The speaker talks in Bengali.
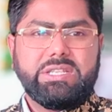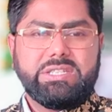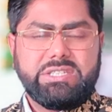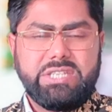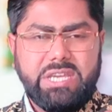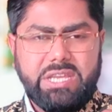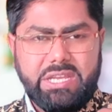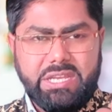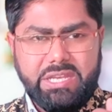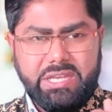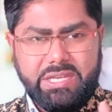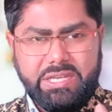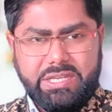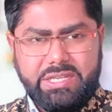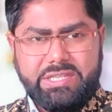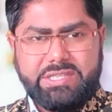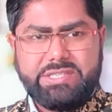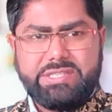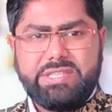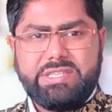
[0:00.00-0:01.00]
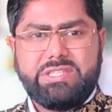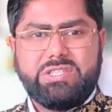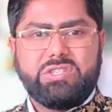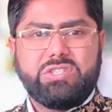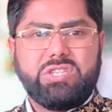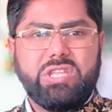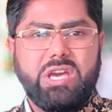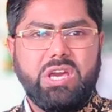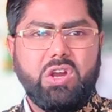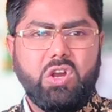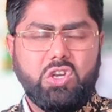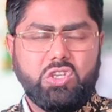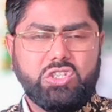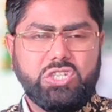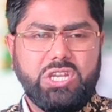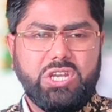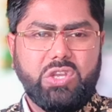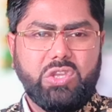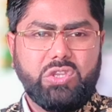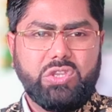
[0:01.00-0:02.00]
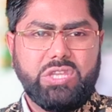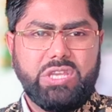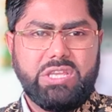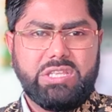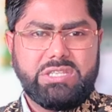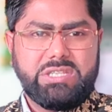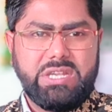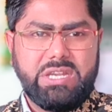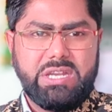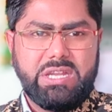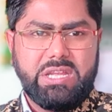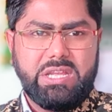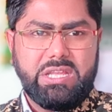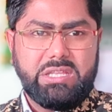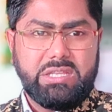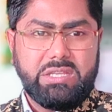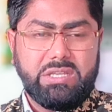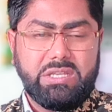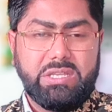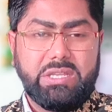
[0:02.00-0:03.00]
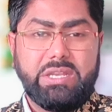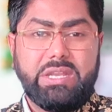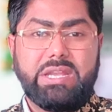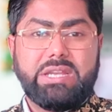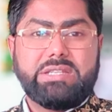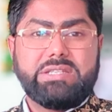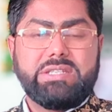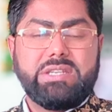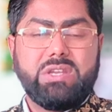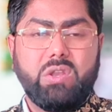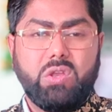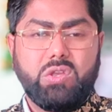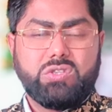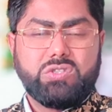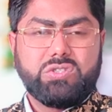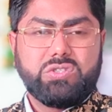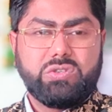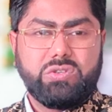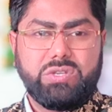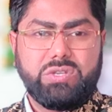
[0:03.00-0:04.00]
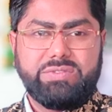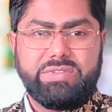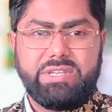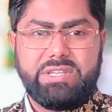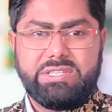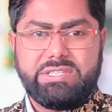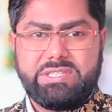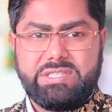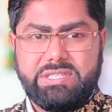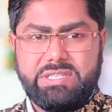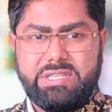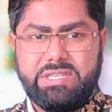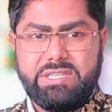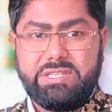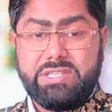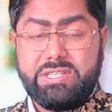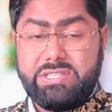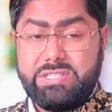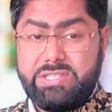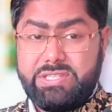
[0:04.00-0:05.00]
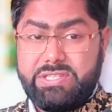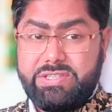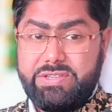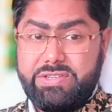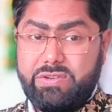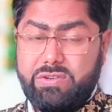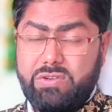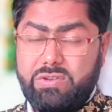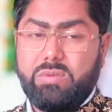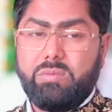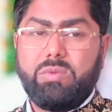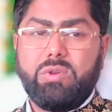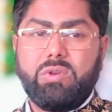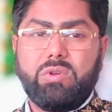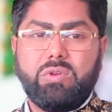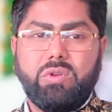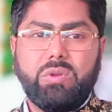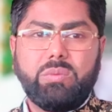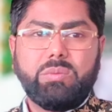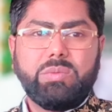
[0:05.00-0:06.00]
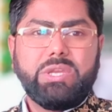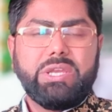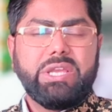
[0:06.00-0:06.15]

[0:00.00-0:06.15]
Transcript: শারীরিক নিস্তেজতা অসারতা যারা এনার্জি লস করে ফেলেছে টেস্টোস্টেরন হরমোন কম